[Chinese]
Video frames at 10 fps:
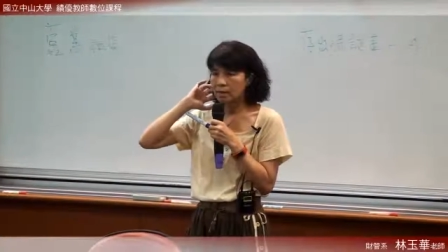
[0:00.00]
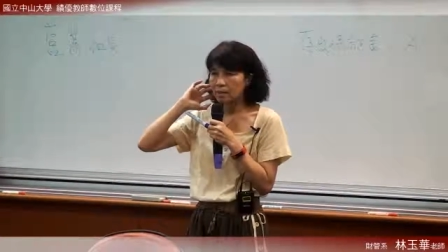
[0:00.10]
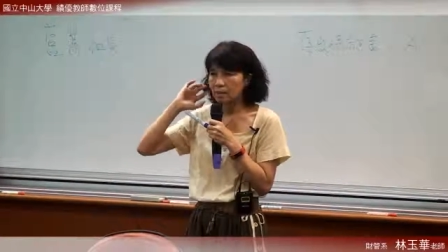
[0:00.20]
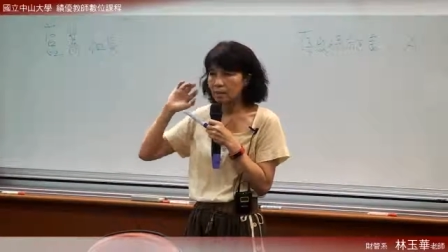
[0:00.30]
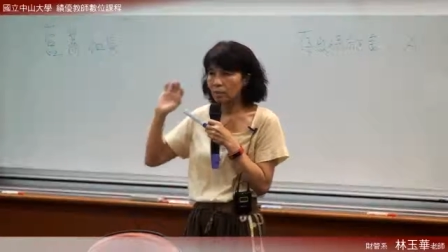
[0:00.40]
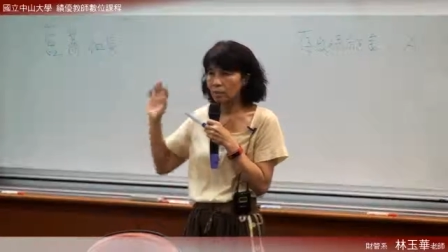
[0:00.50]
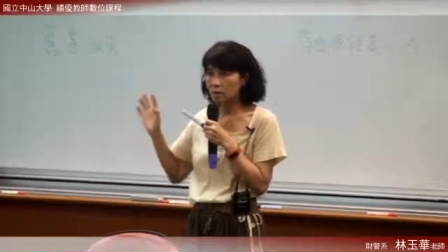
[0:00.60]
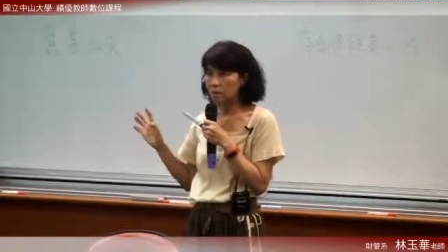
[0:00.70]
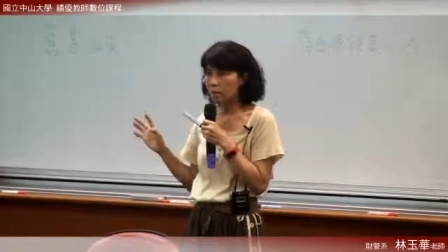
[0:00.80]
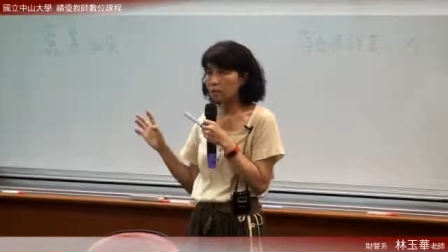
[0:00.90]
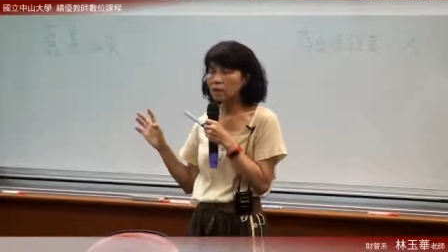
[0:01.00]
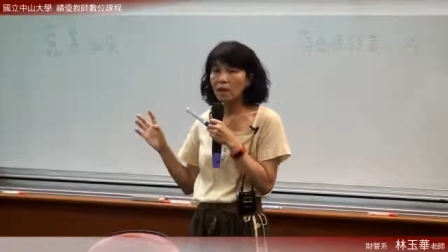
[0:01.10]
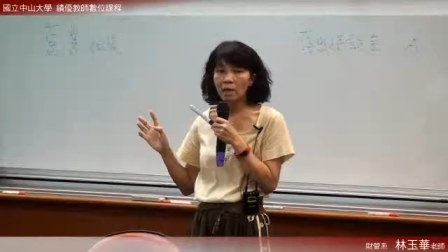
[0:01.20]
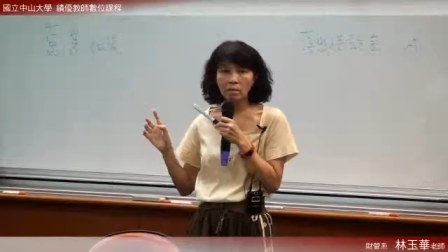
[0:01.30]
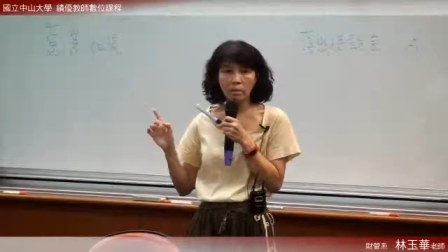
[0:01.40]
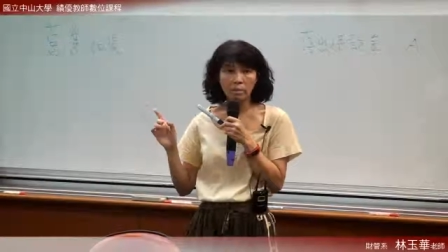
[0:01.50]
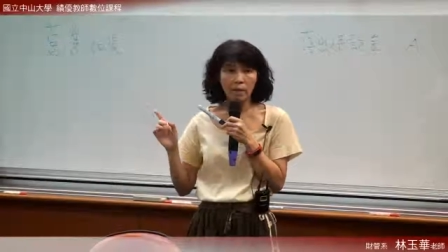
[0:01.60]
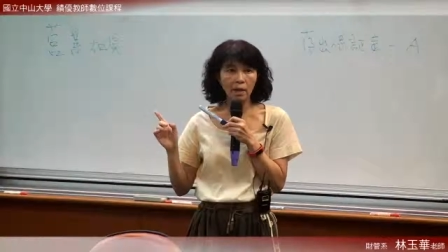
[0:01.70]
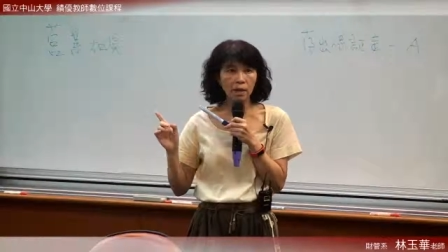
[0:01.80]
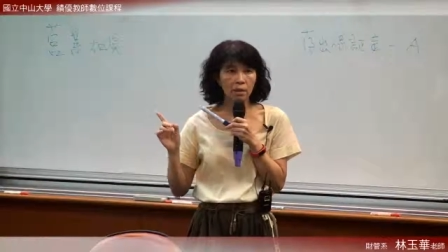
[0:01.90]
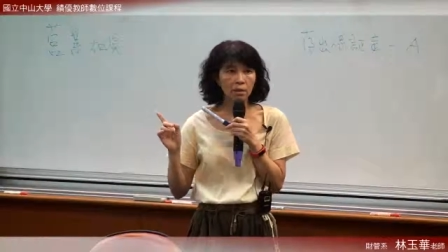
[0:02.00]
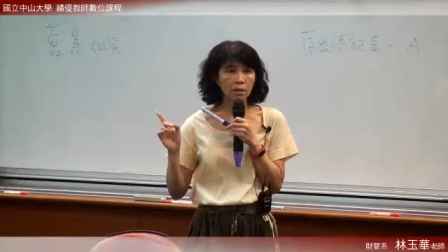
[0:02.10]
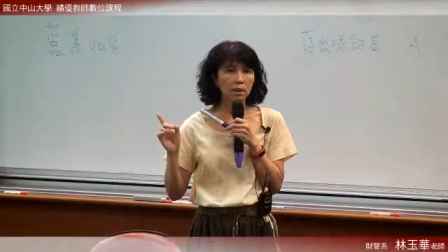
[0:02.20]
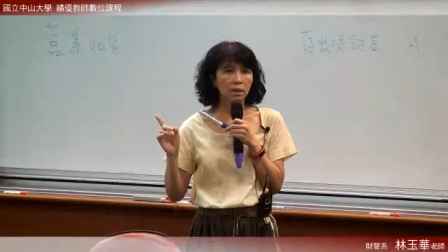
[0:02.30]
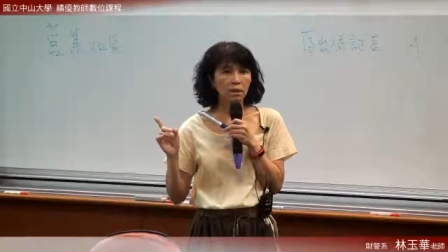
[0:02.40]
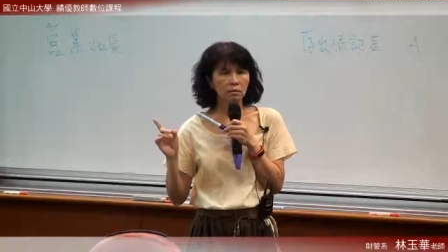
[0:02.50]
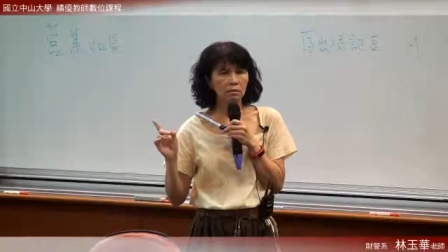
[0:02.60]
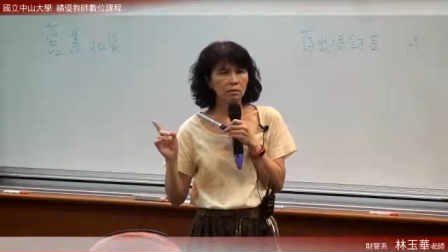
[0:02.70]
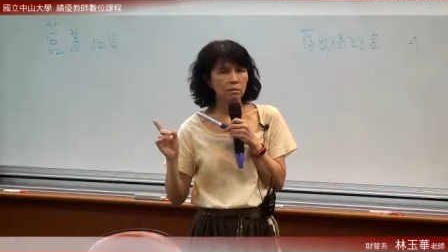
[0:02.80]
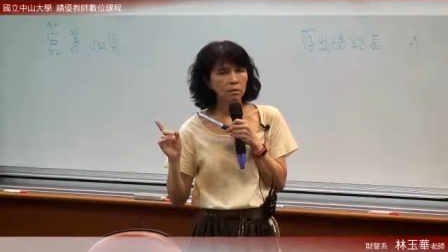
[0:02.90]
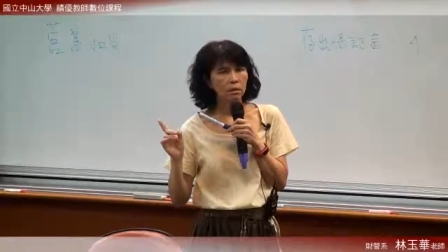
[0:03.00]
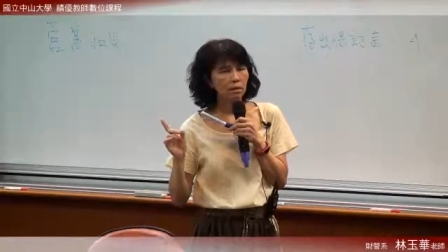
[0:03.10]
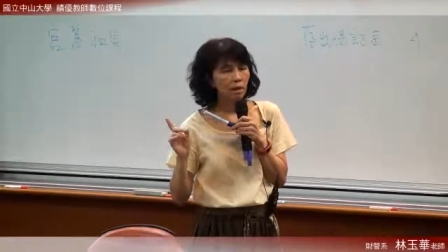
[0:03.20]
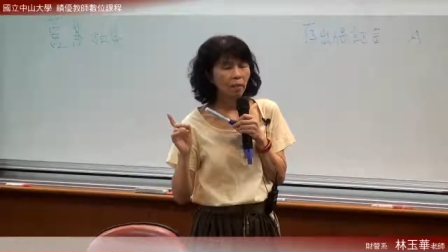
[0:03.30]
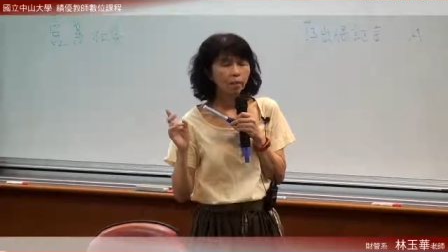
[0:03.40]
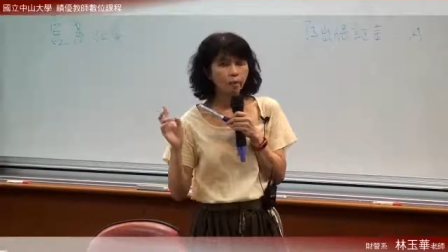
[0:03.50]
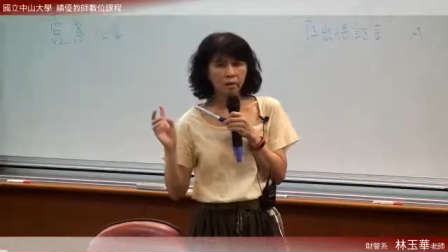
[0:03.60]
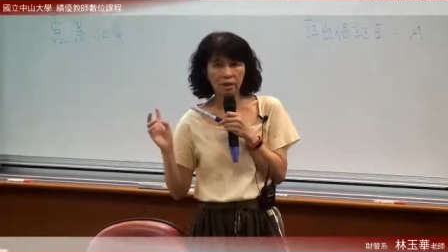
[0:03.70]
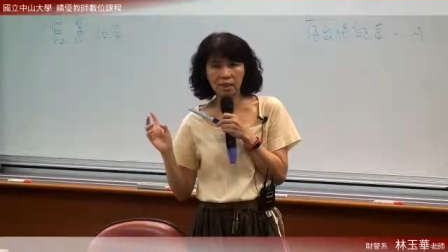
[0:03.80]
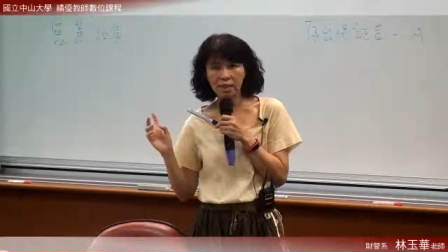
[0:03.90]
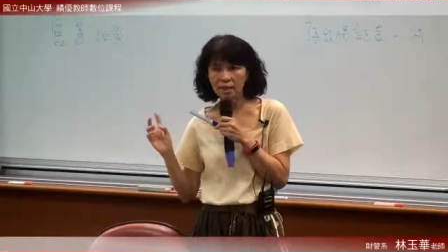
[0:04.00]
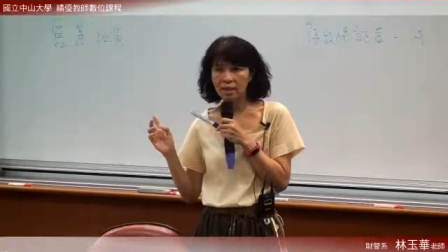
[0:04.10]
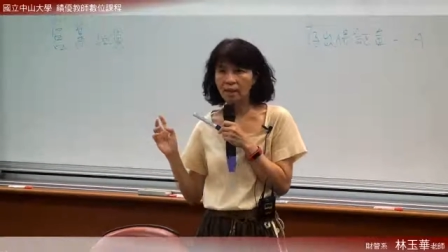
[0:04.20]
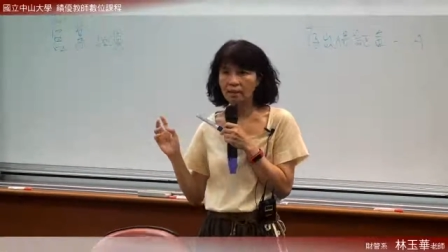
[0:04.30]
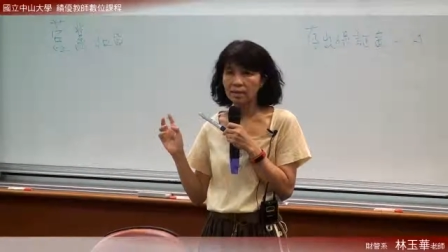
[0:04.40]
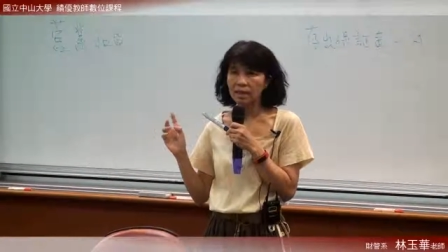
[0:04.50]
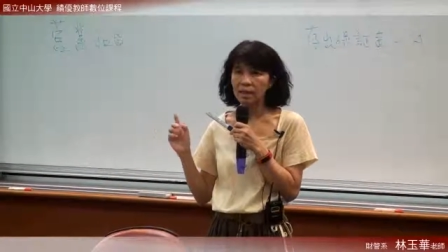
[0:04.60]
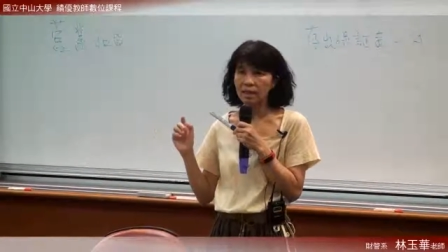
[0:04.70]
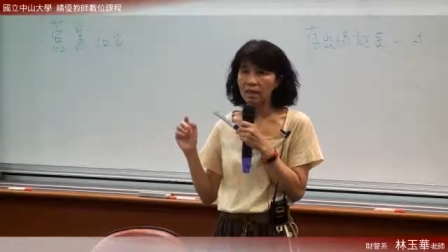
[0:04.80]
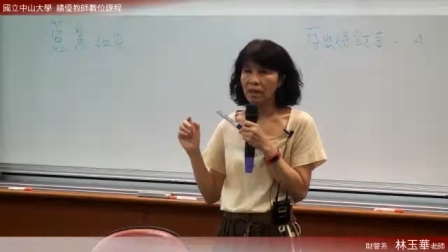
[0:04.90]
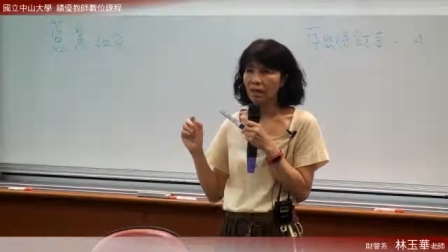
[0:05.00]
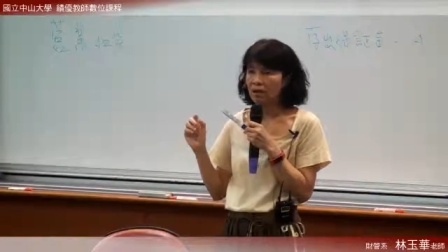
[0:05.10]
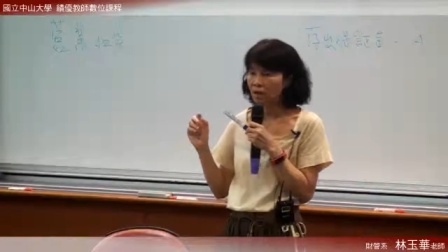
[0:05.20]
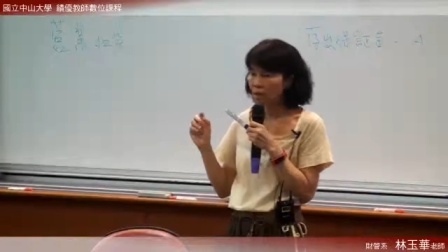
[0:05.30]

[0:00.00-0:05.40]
呃有一家，哦，现在还有一个嘛，这个台湾中小企业银行在那里哈。